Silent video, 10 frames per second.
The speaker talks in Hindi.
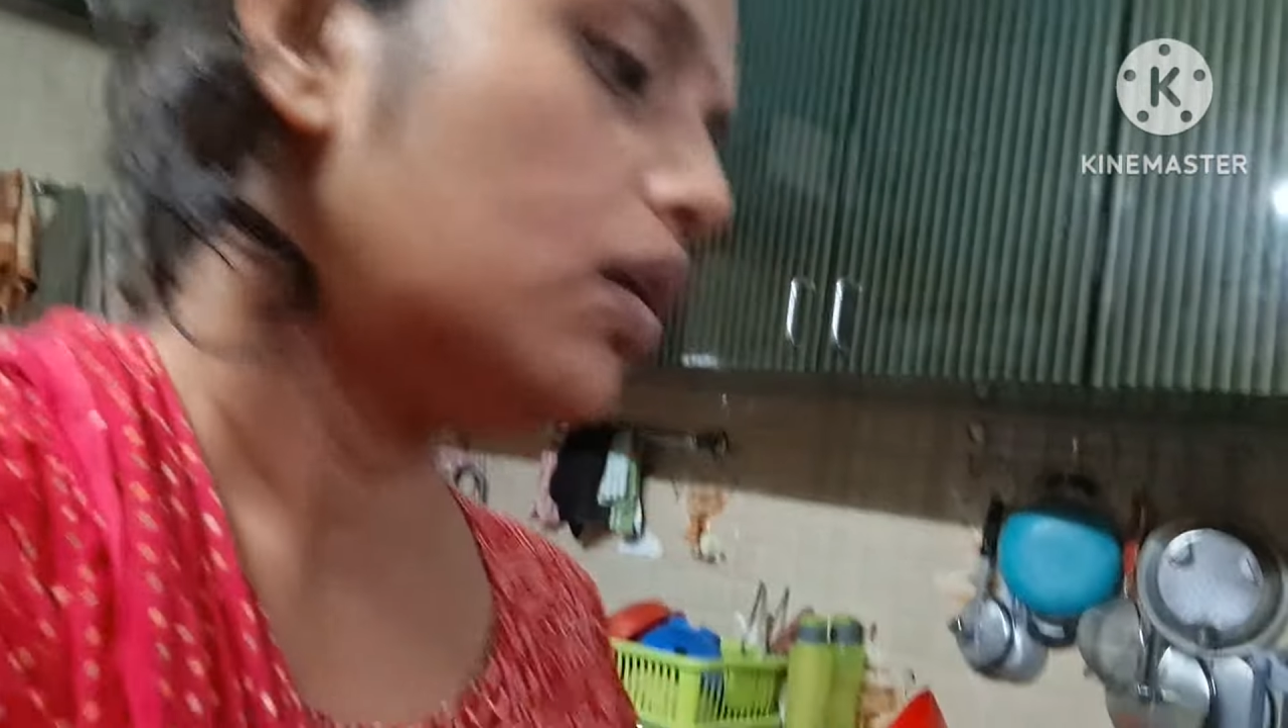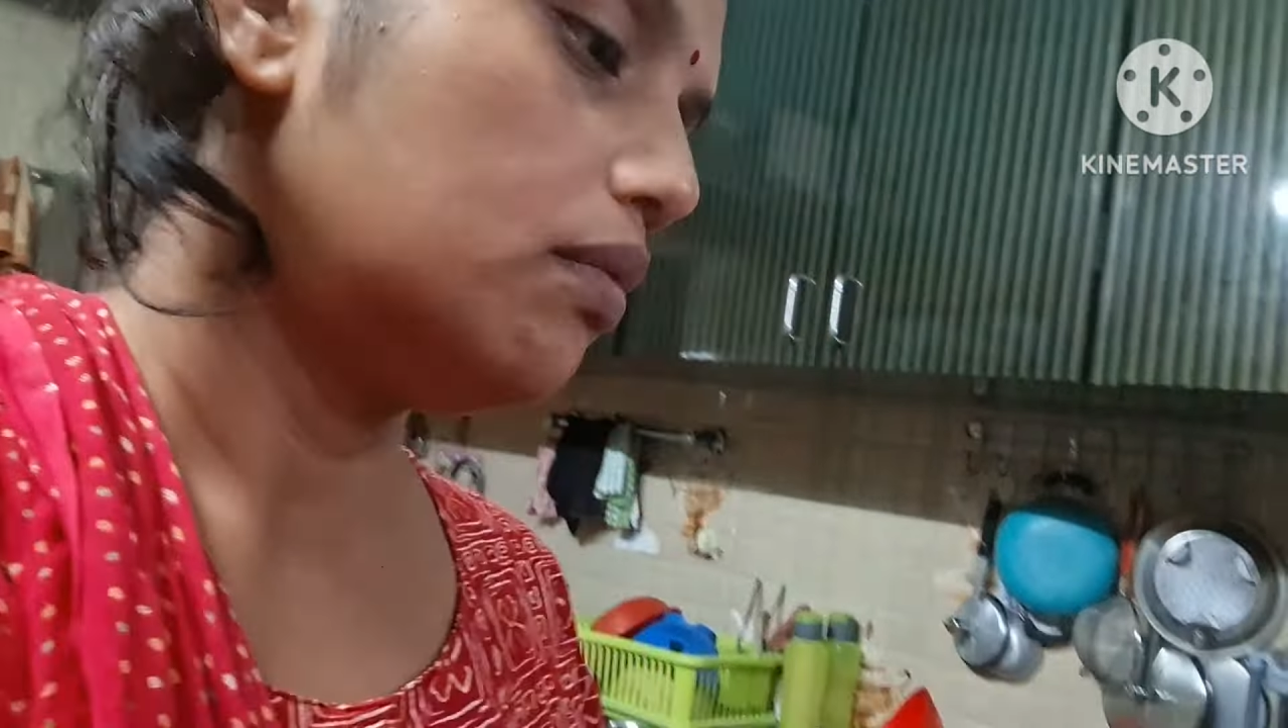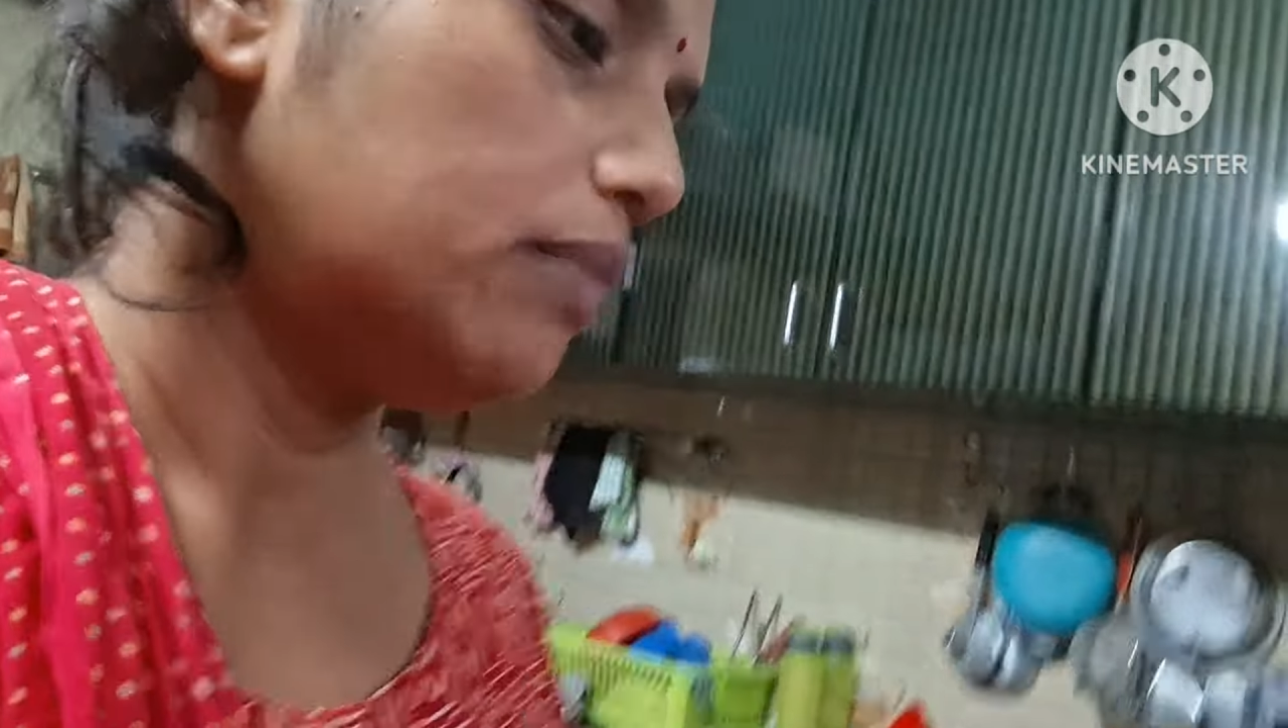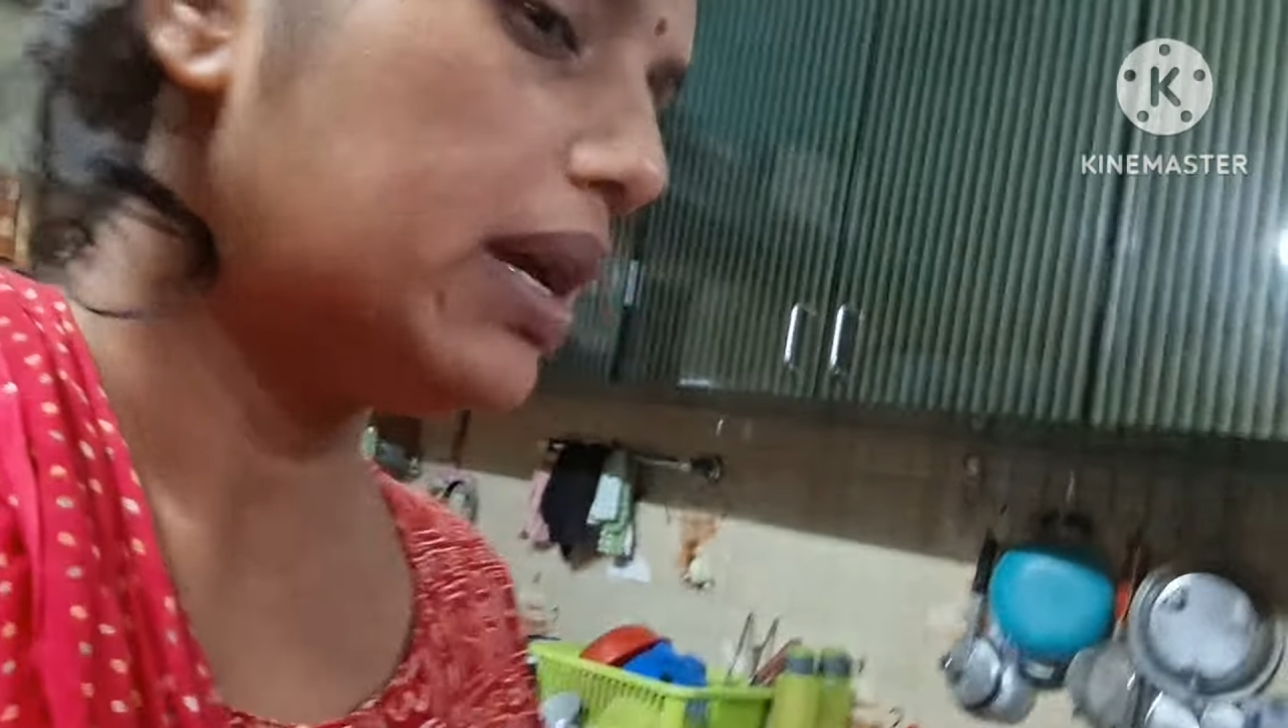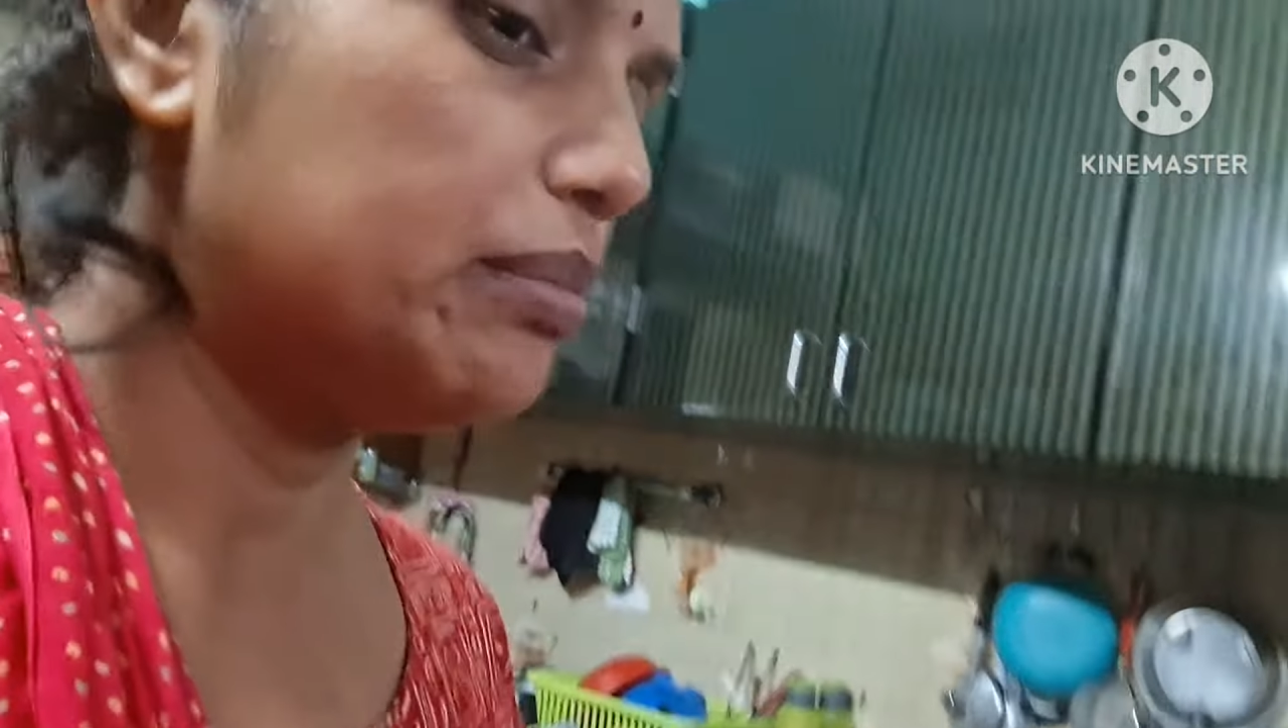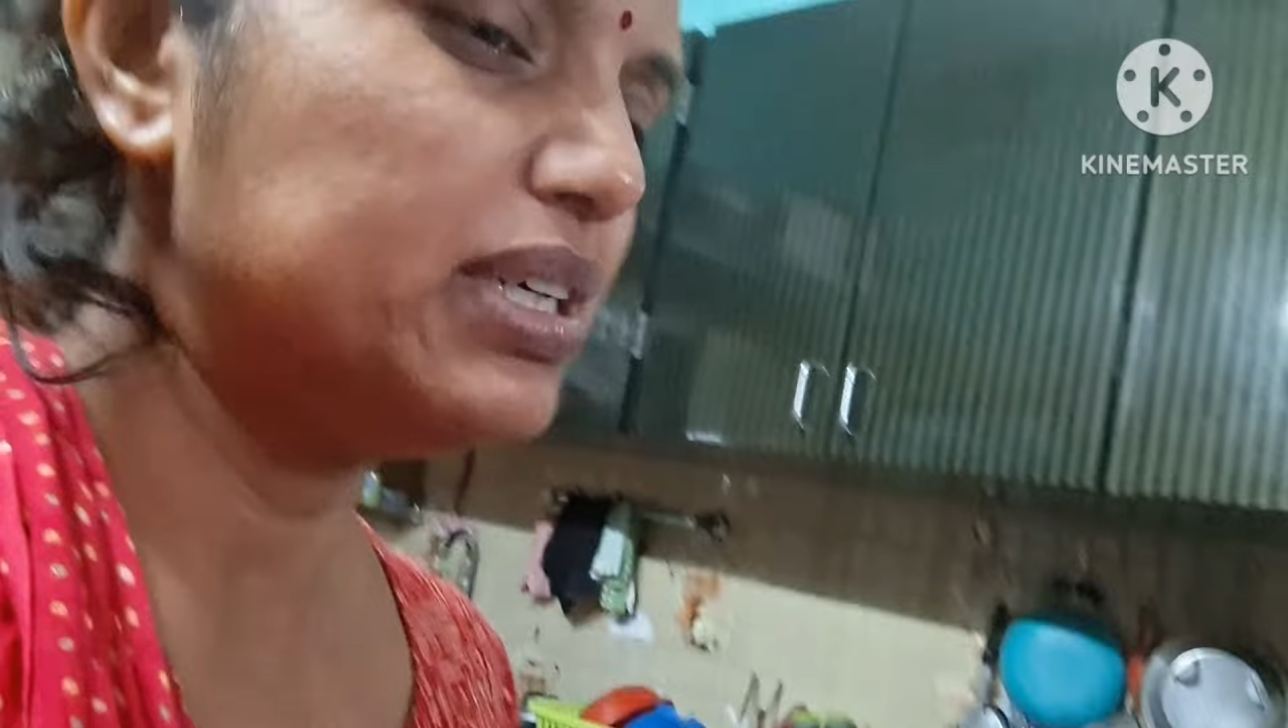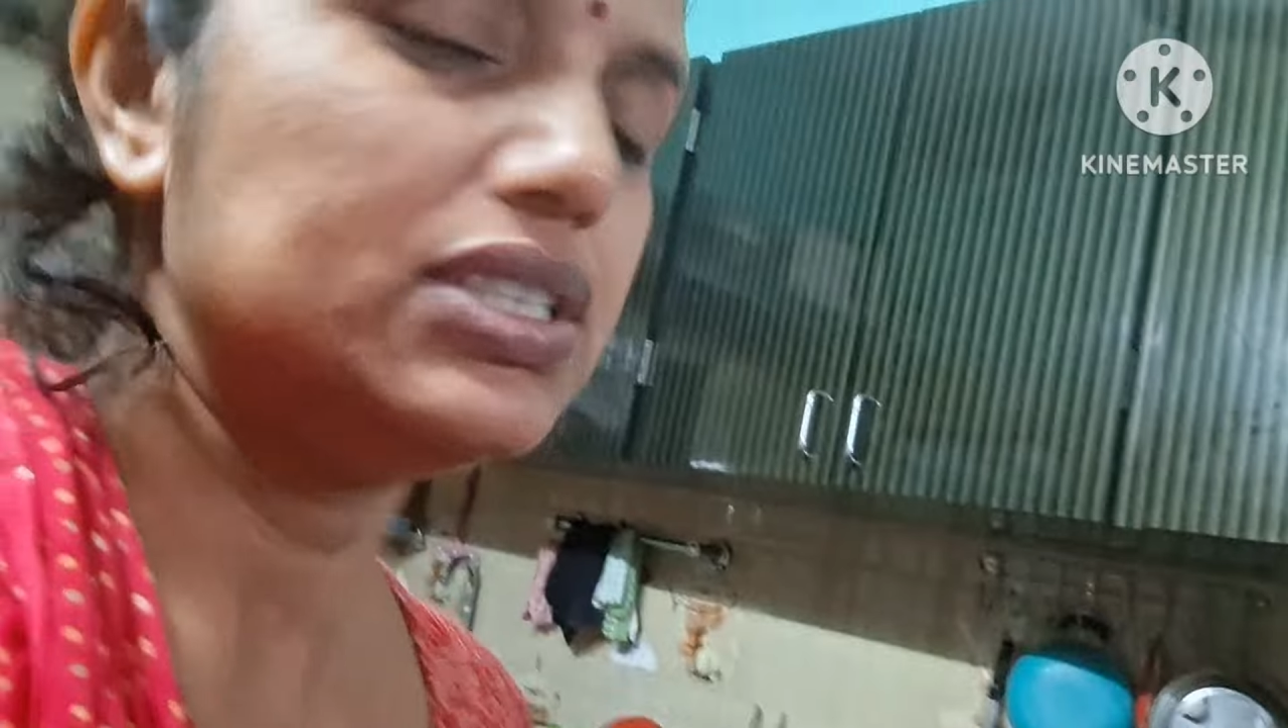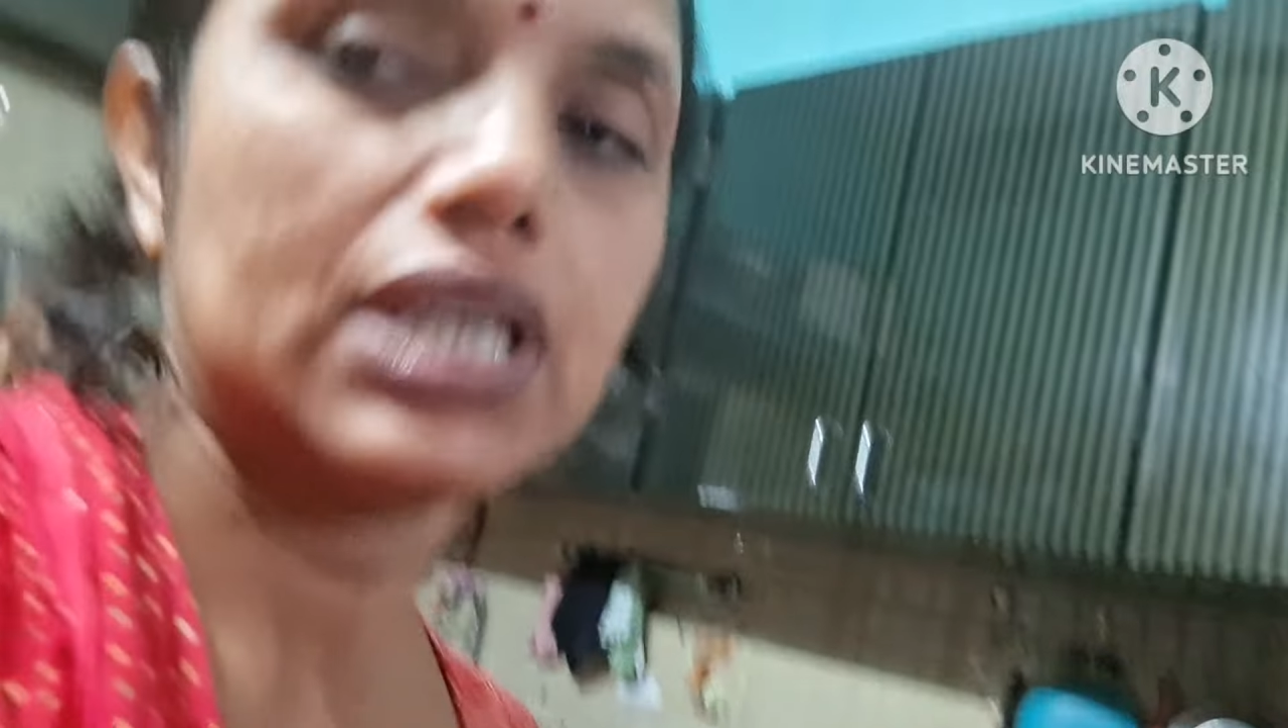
और मैं भी